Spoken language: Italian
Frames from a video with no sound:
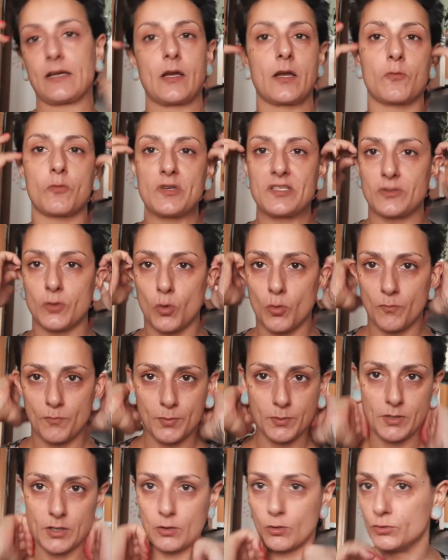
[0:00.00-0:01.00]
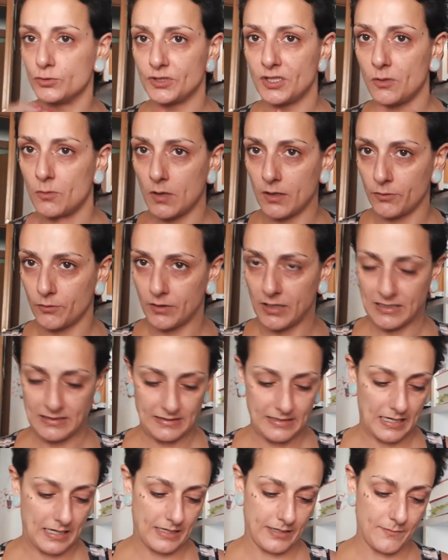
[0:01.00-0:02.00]
che questo computer continua a non
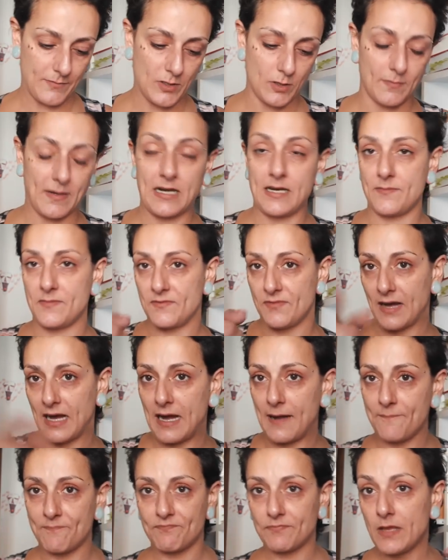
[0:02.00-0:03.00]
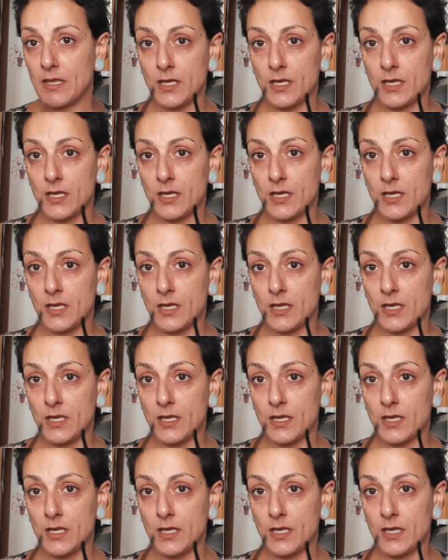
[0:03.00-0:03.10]
andare, meno male mi va